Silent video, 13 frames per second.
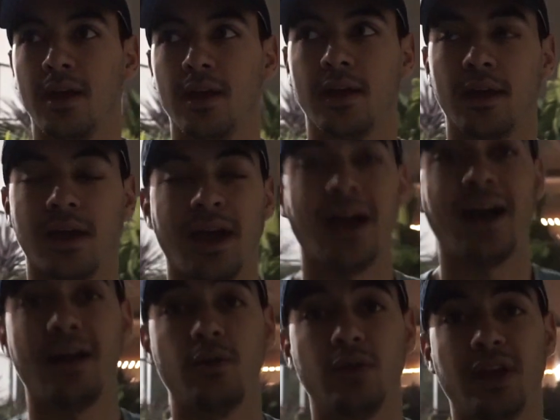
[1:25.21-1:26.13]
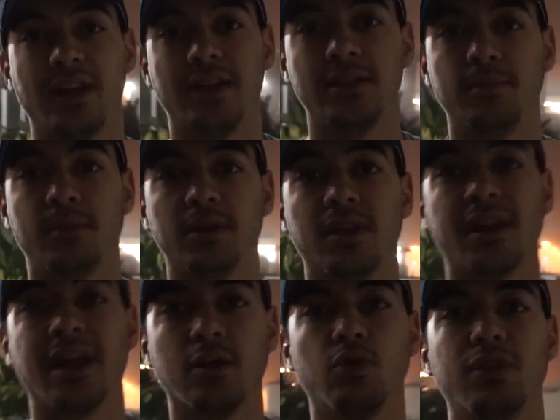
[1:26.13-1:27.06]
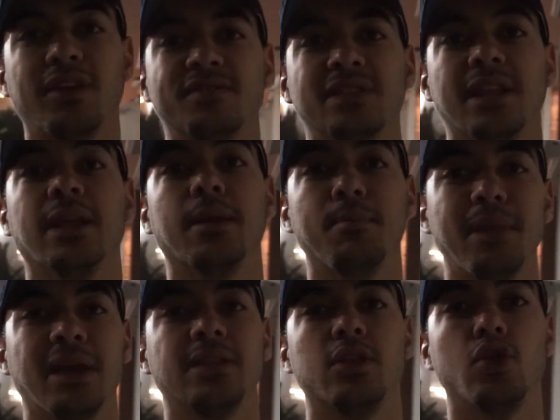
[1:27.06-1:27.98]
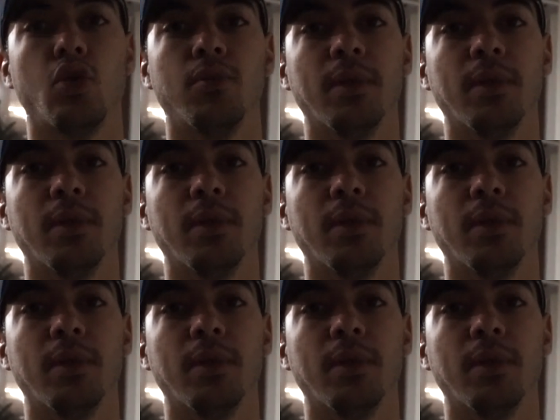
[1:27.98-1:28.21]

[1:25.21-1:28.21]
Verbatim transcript: آه، هحاول على قد ما اقدر اكل نفس الكميات اللي هو